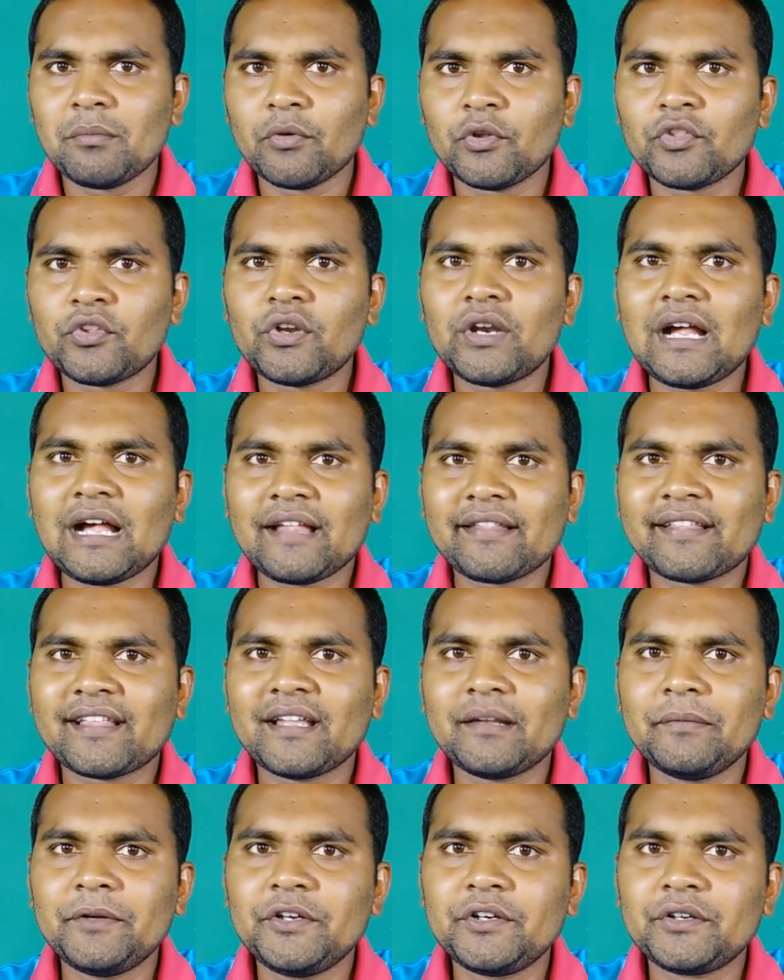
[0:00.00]
বন্ধুরা
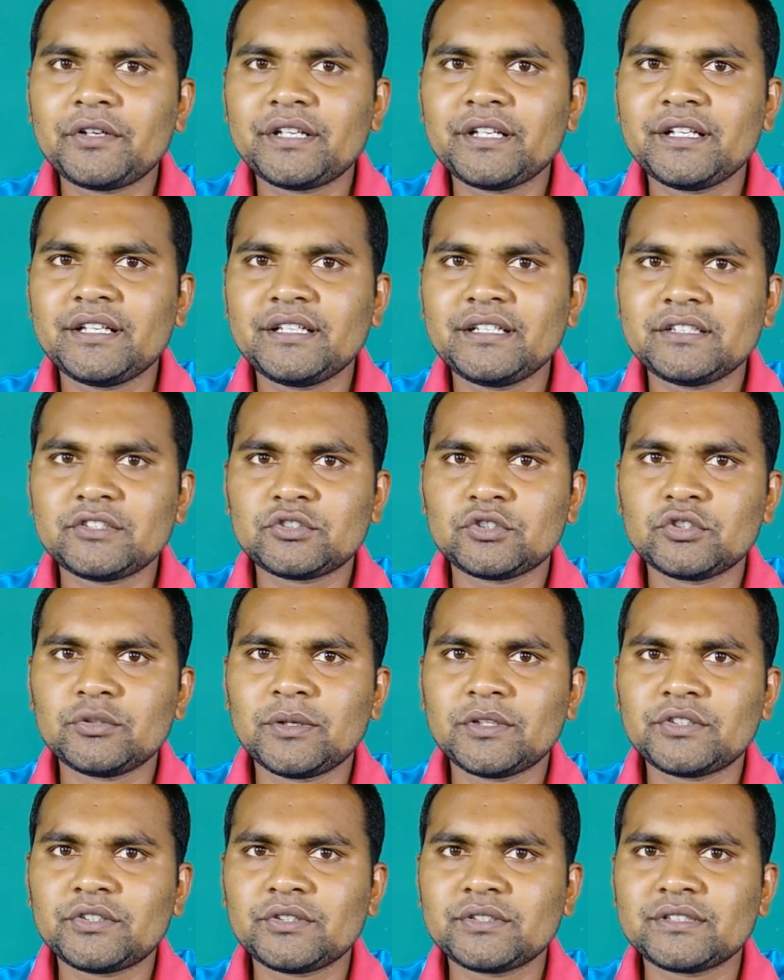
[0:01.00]
আজকের ভিডিওটি
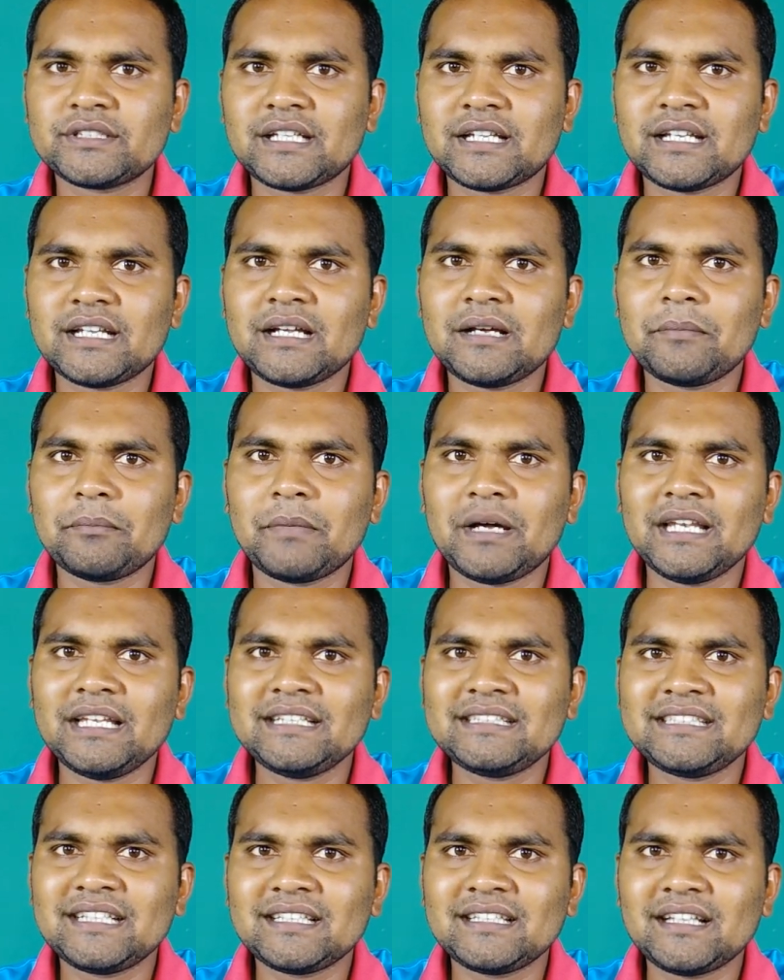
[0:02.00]
শুধুমাত্র যারা
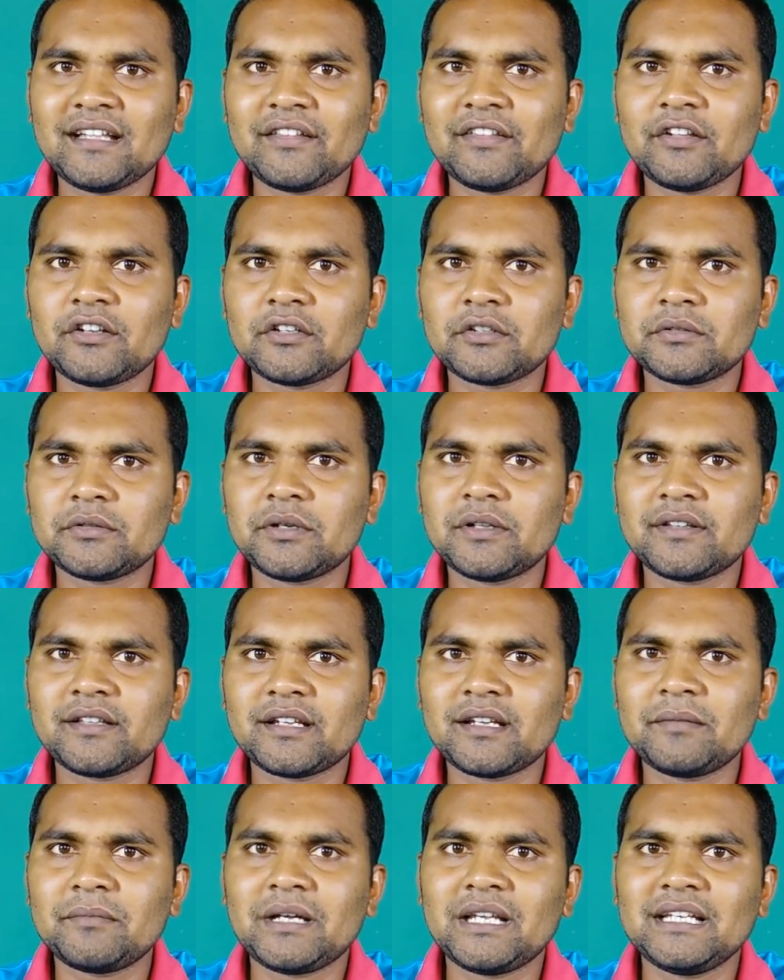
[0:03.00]
মালয়েশিয়াতে আছেন অথবা
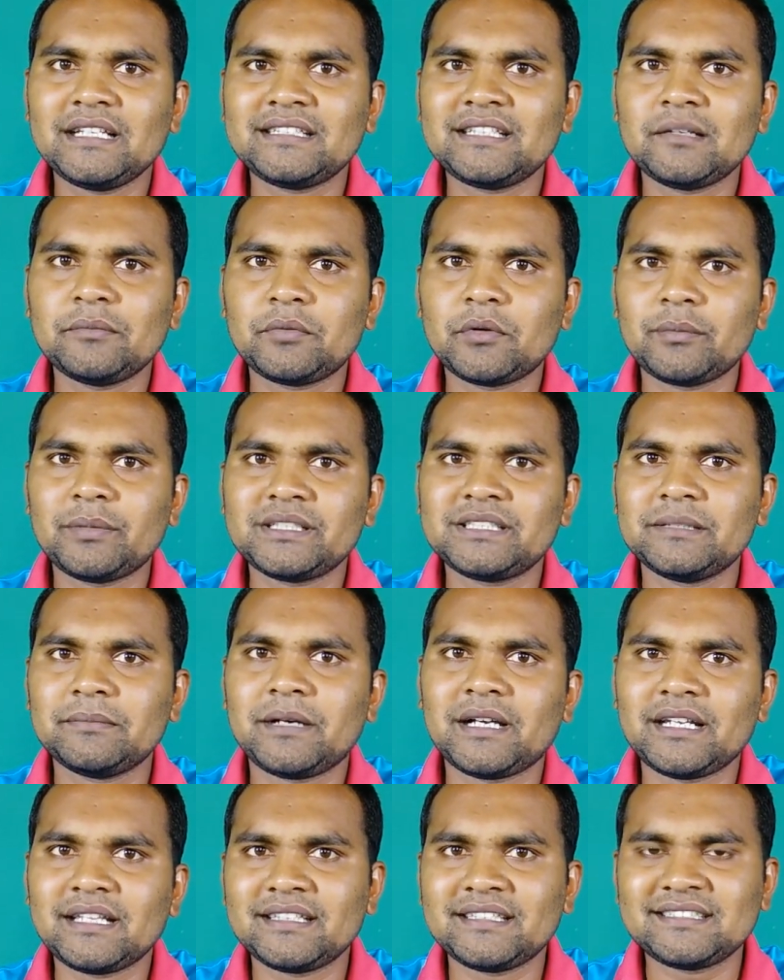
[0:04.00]
যারা মালয়েশিয়ান প্রবাসী
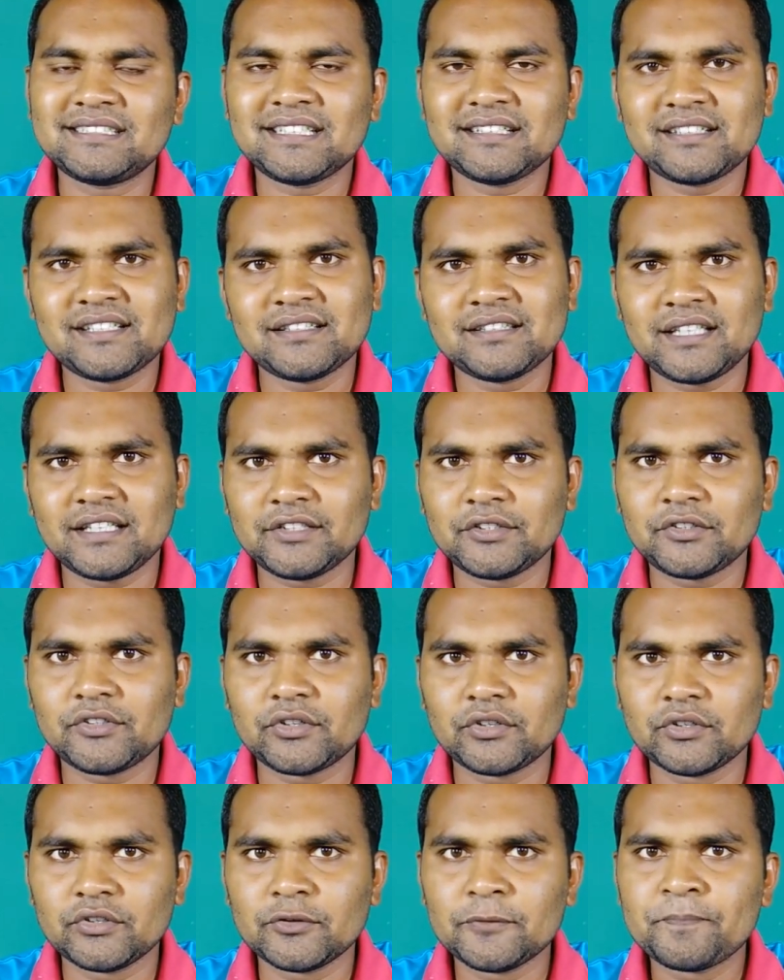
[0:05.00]
বাংলাদেশে আছেন তাদের
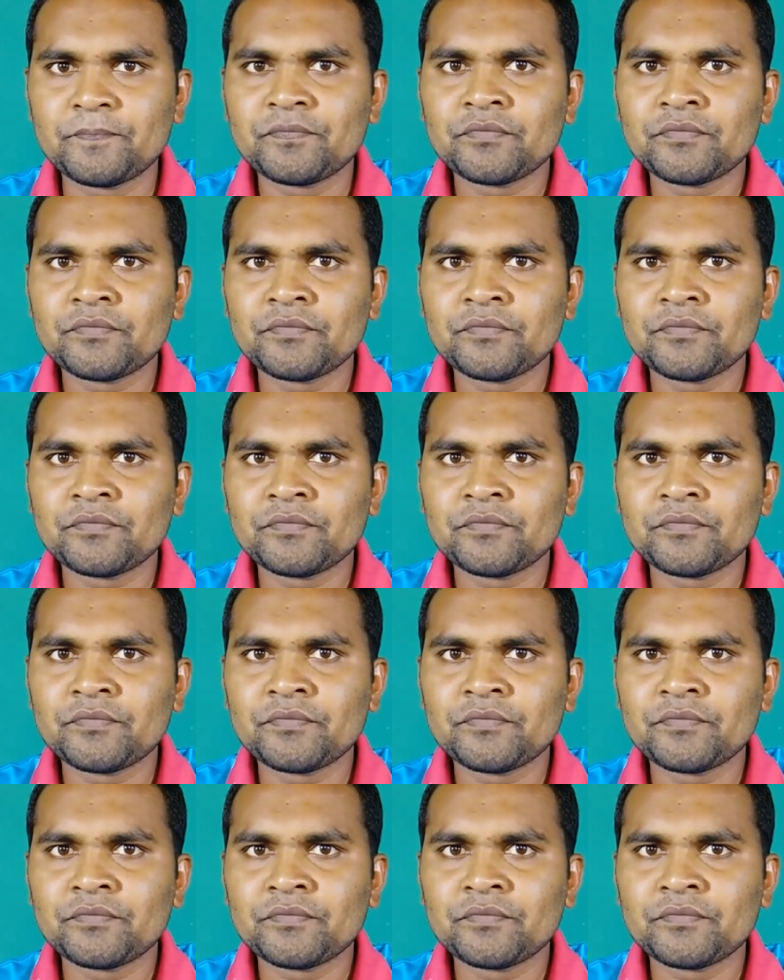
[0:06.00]
জন্য